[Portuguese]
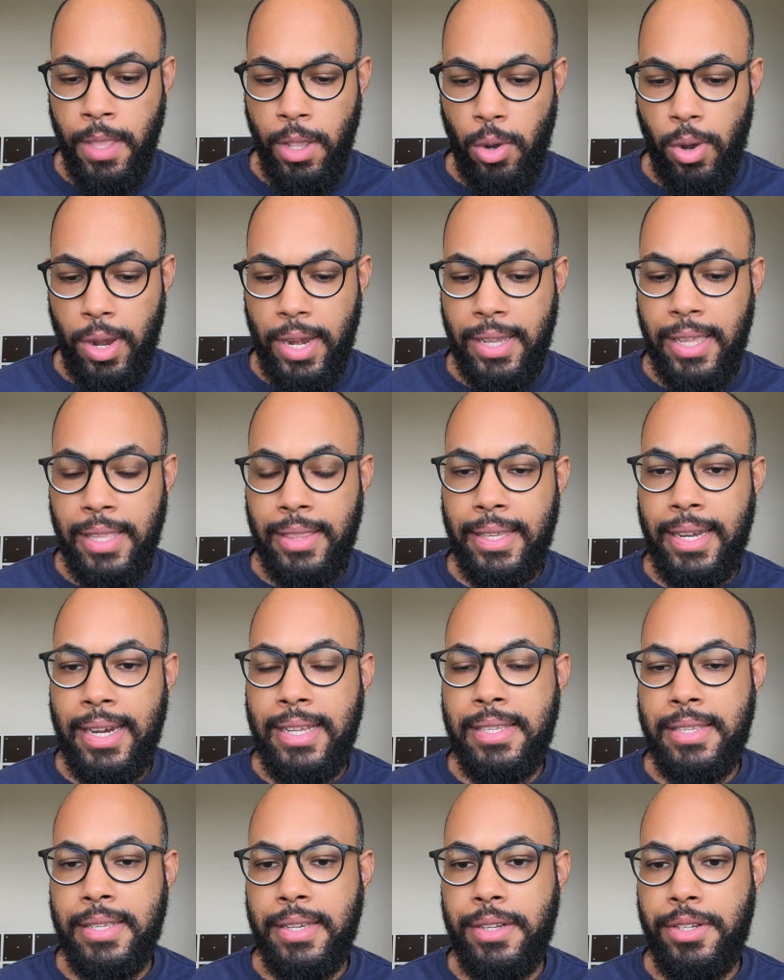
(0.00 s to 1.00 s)
Olha que
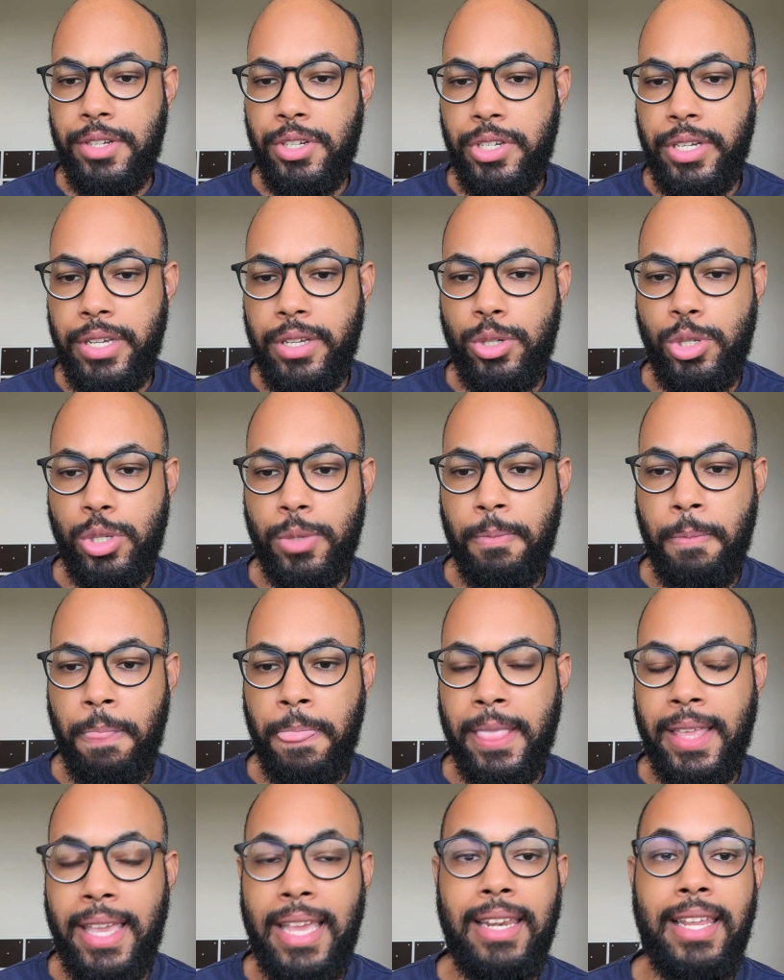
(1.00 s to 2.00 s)
interessante, gente.
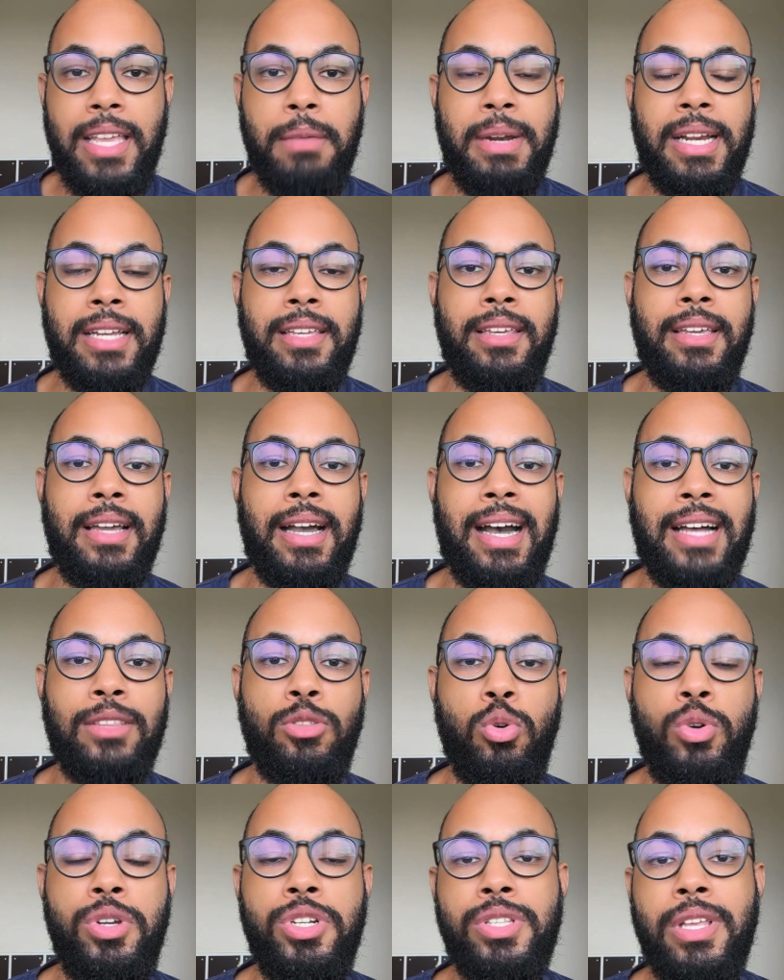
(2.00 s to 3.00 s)
Quem lembra que há
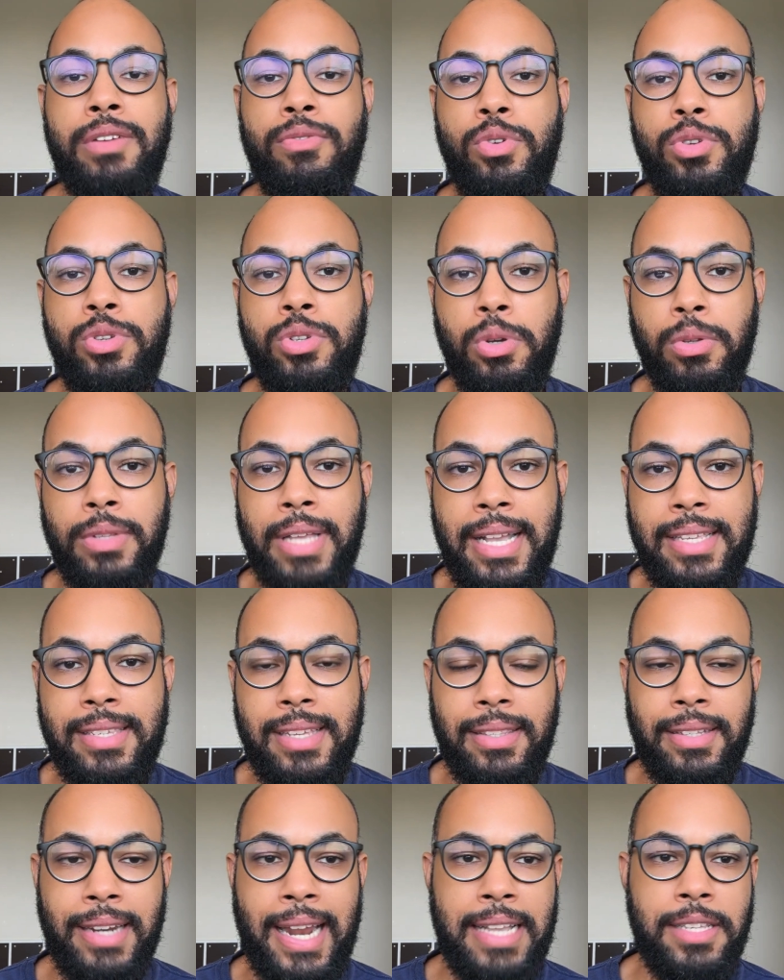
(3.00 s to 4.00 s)
dois devocionais
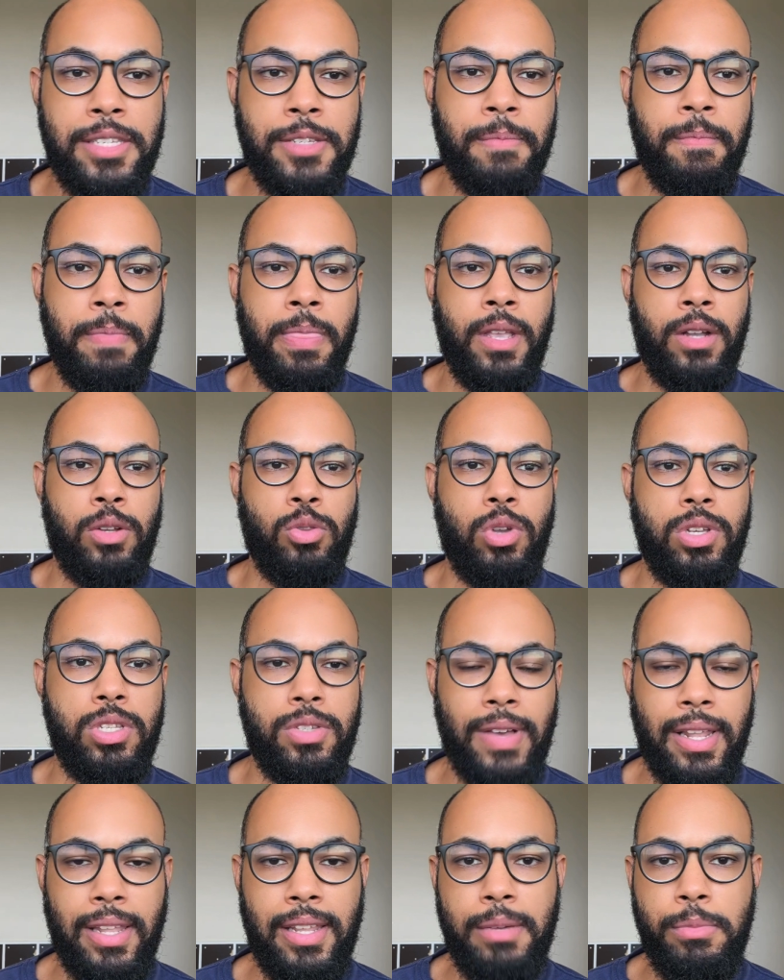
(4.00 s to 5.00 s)
atrás, nós
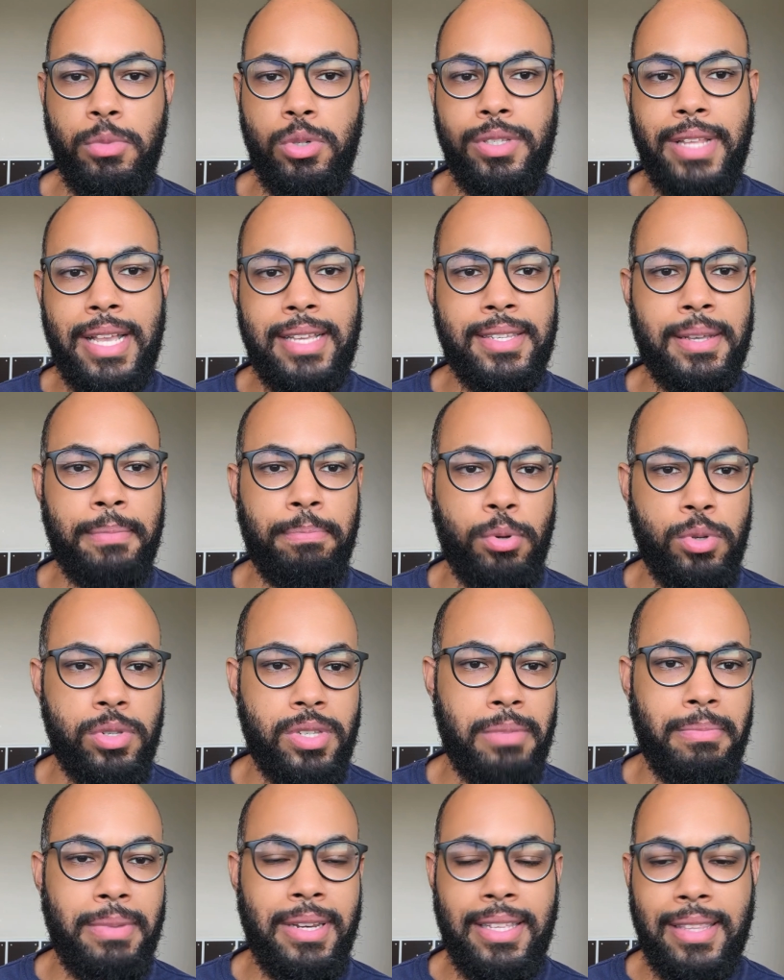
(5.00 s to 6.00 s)
falamos dessa
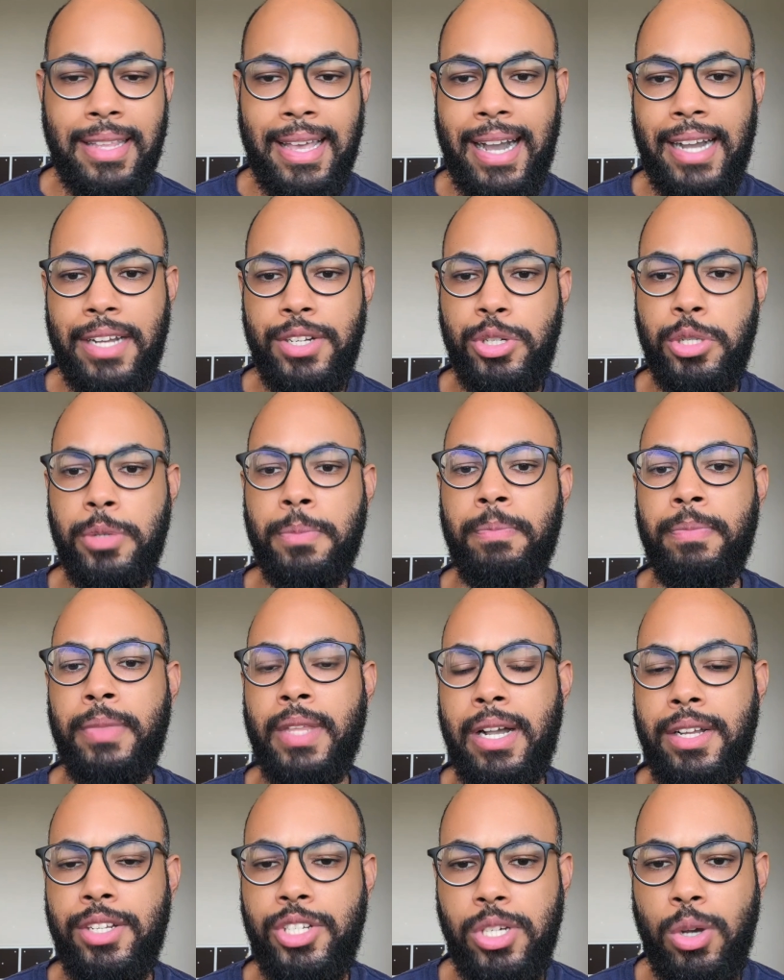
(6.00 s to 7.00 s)
possibilidade
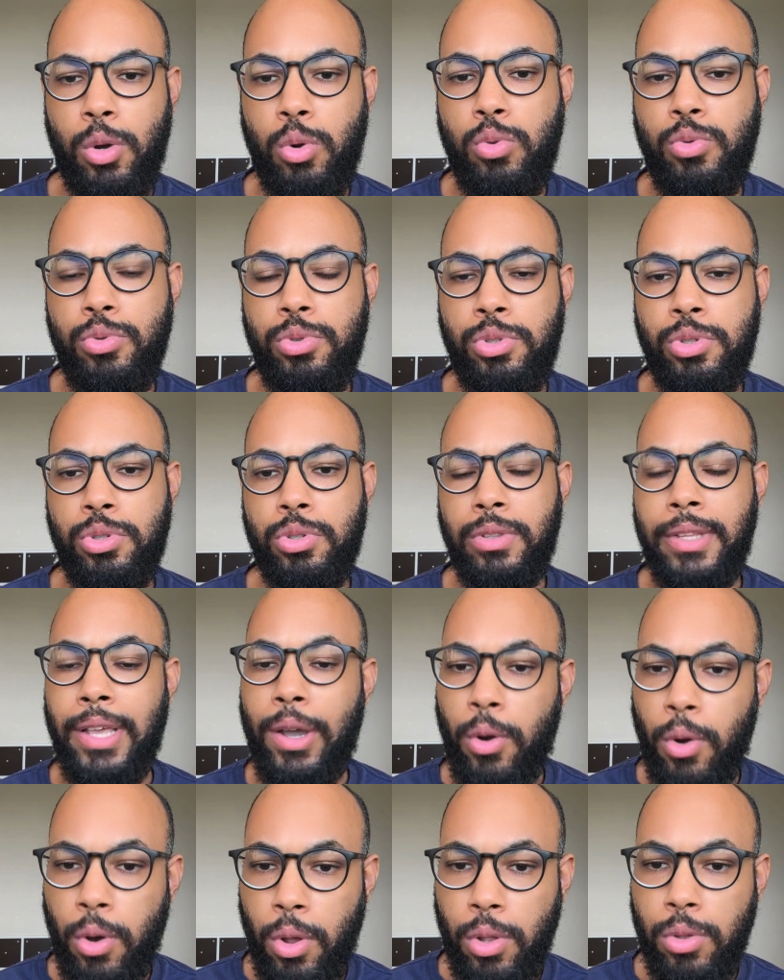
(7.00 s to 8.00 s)
de alguns
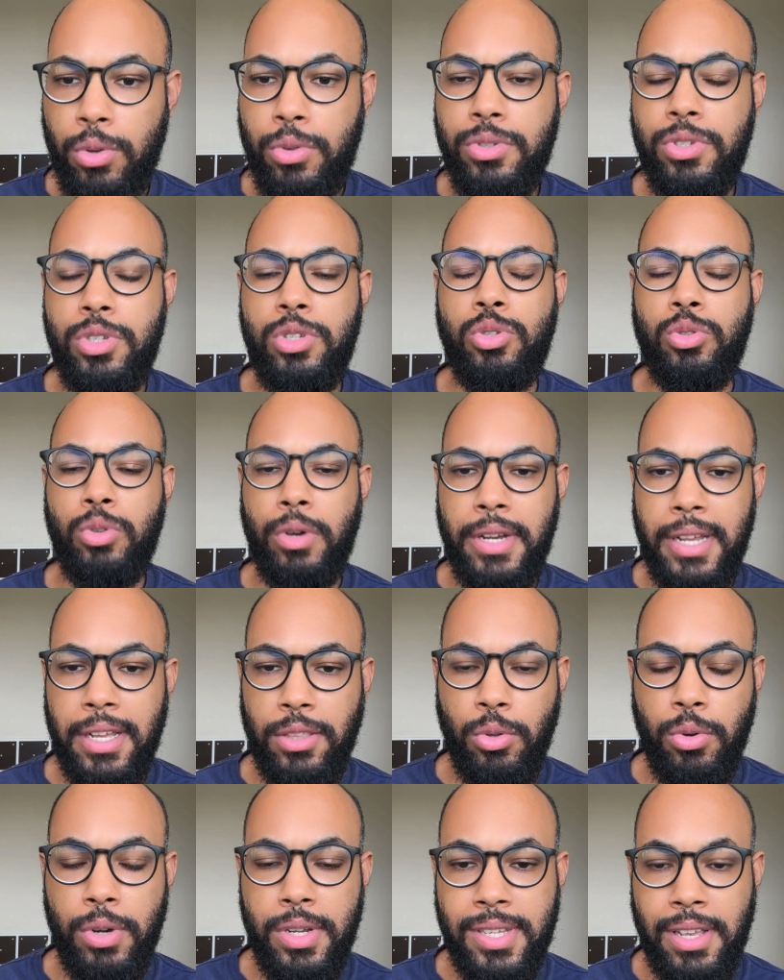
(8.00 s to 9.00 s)
teólogos e
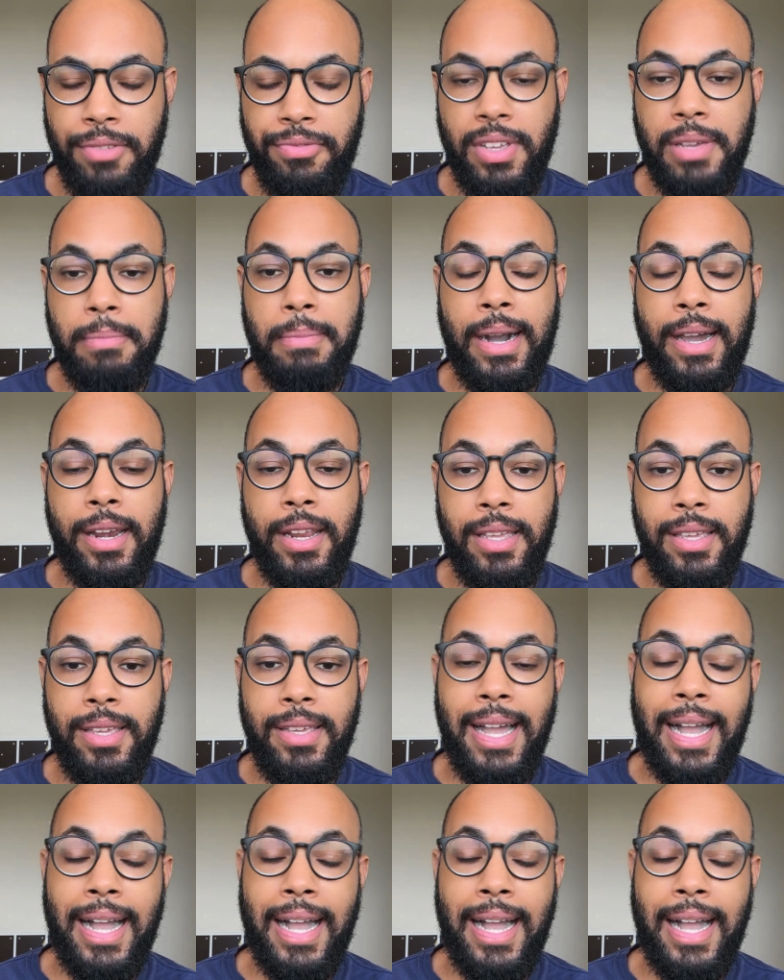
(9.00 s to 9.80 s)
historiadores afirmarem que